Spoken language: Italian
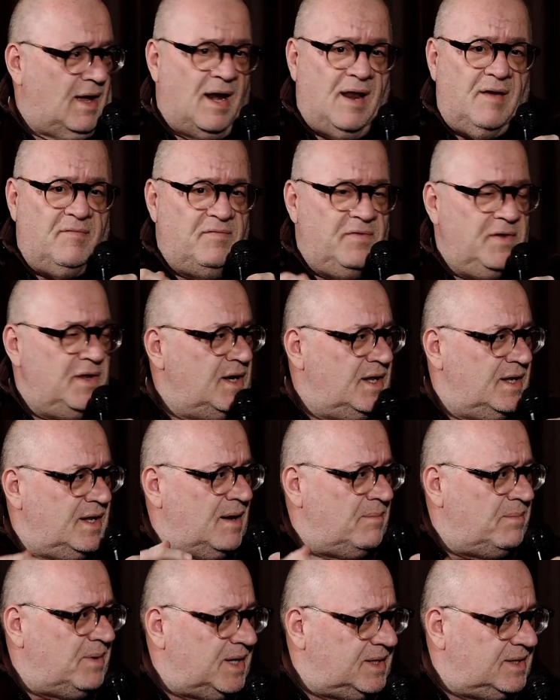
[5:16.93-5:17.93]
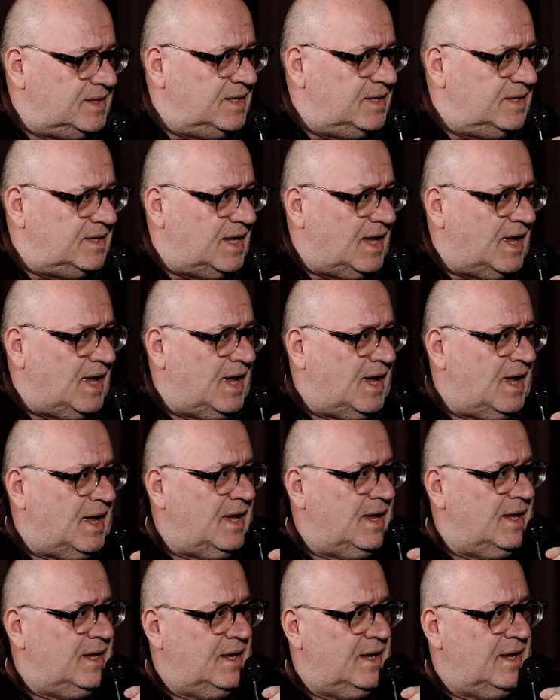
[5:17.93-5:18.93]
alla fine della
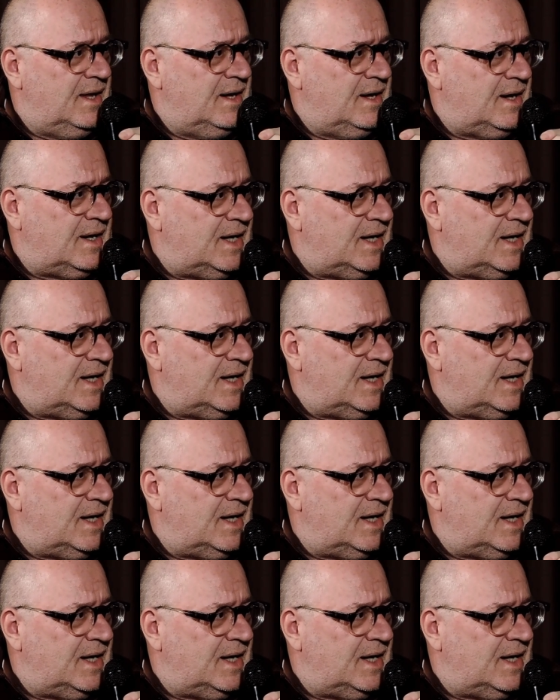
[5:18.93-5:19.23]
partita eh,